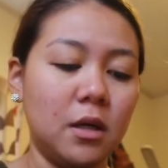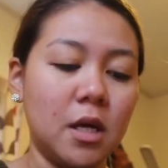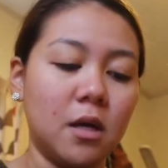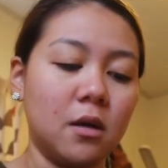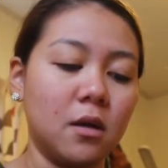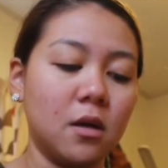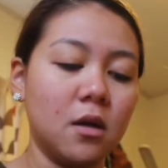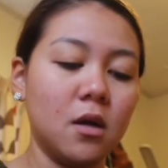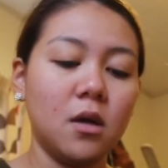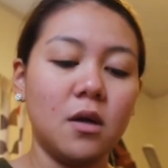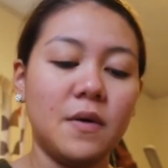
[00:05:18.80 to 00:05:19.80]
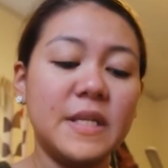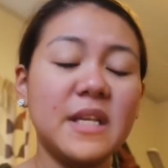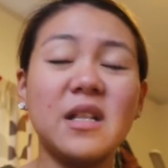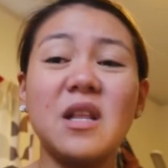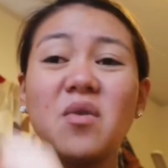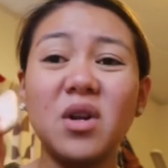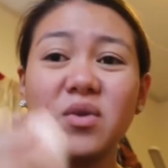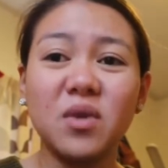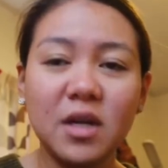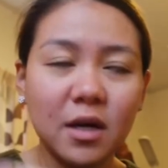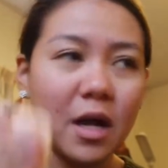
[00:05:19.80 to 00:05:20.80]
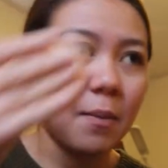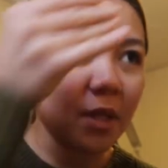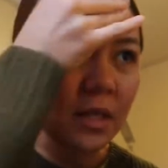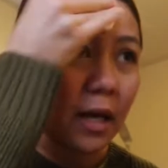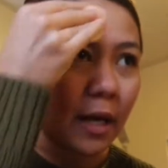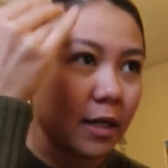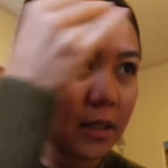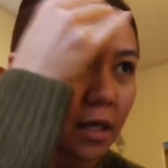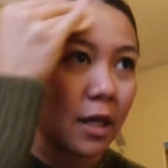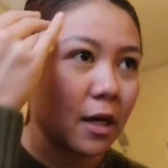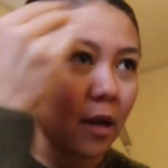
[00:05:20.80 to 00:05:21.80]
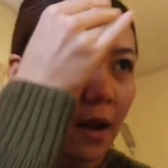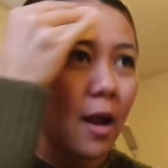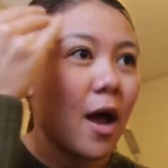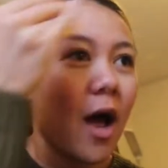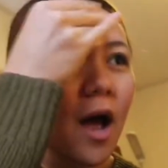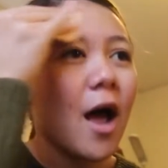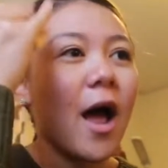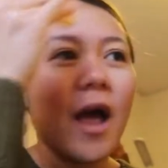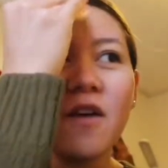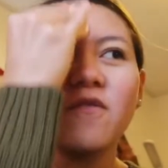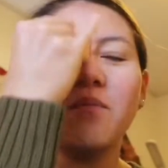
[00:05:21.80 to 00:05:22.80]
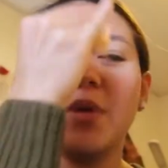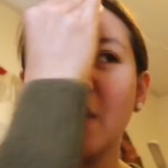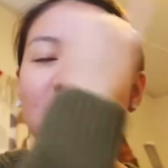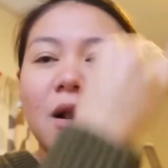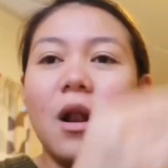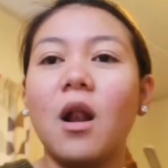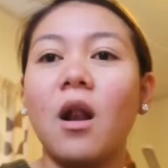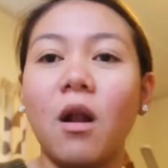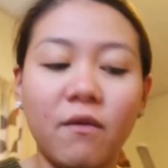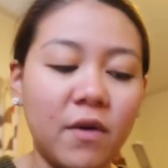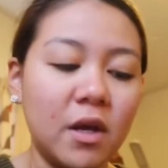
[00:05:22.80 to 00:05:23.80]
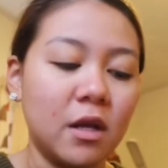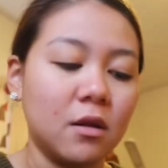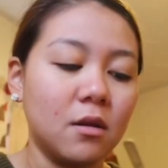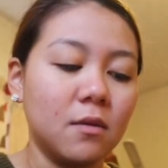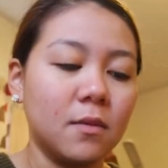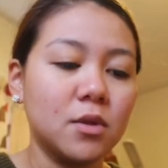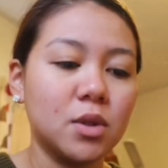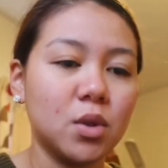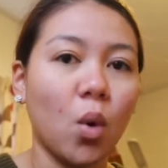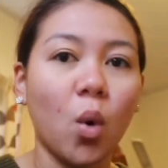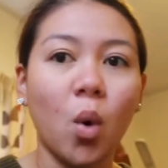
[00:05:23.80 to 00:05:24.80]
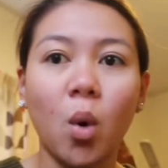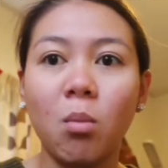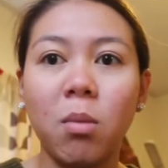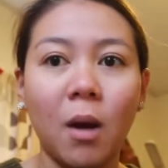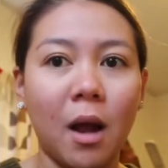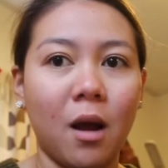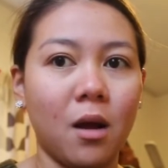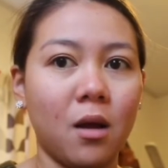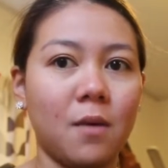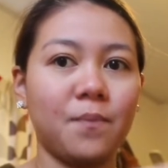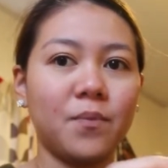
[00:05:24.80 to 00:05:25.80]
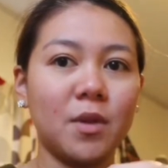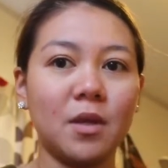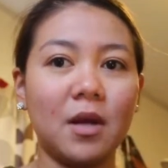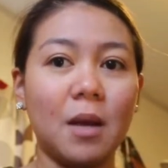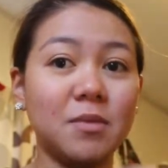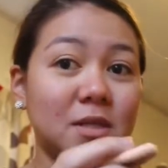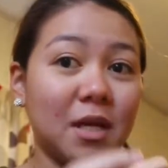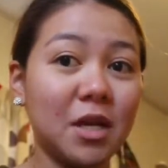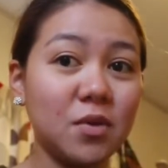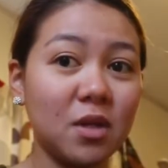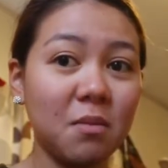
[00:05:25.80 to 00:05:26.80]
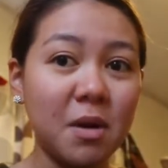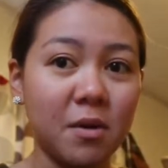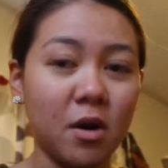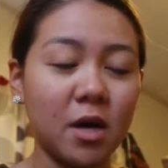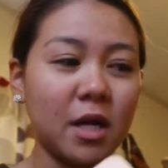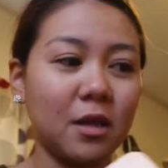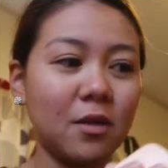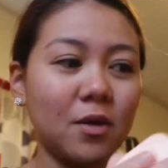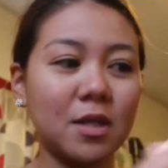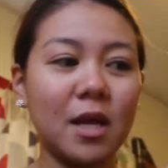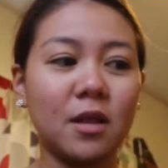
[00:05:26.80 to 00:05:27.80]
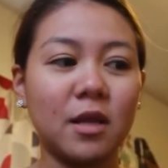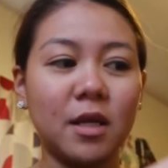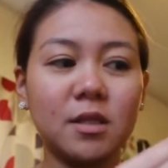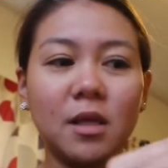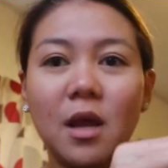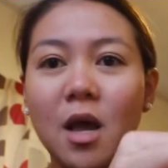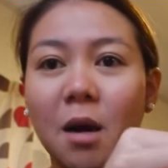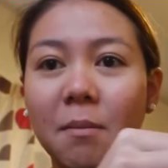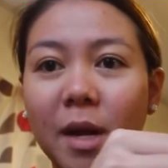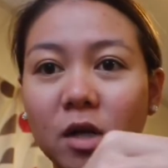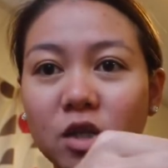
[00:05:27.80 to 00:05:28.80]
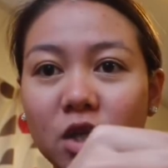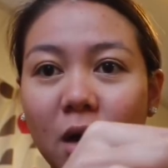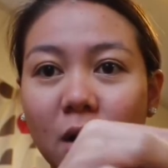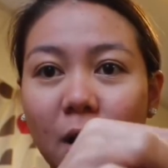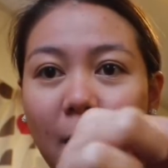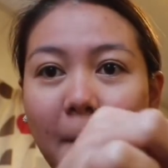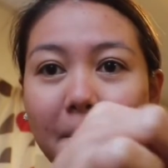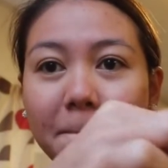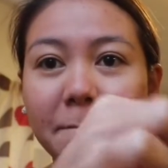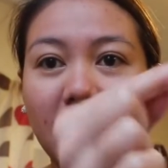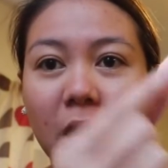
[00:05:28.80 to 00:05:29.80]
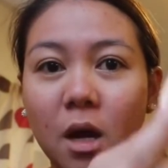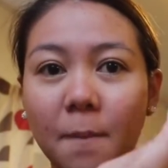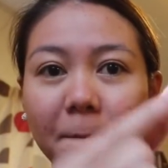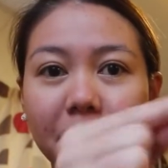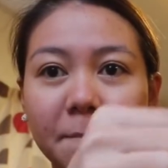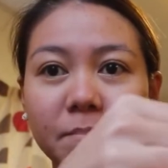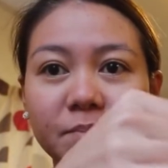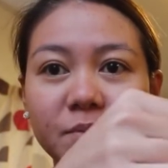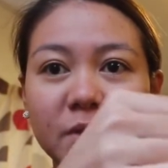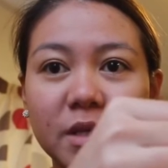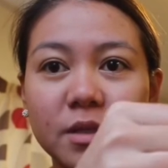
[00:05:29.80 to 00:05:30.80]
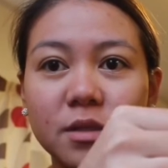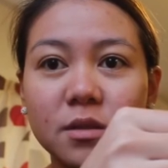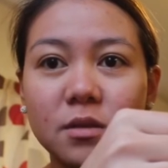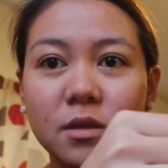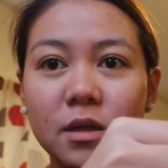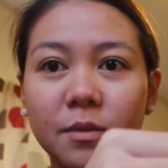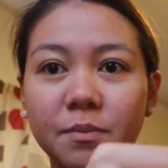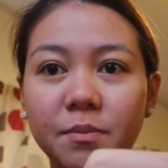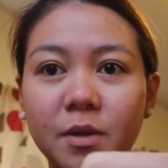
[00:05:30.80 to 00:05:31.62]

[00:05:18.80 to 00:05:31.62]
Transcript: Ayan. Recently ko lang to ginagamit guys and I've been Loving it. Sobra. I'm just gonna use the mirror. It looks like this. Meron siyang pa this. Yep.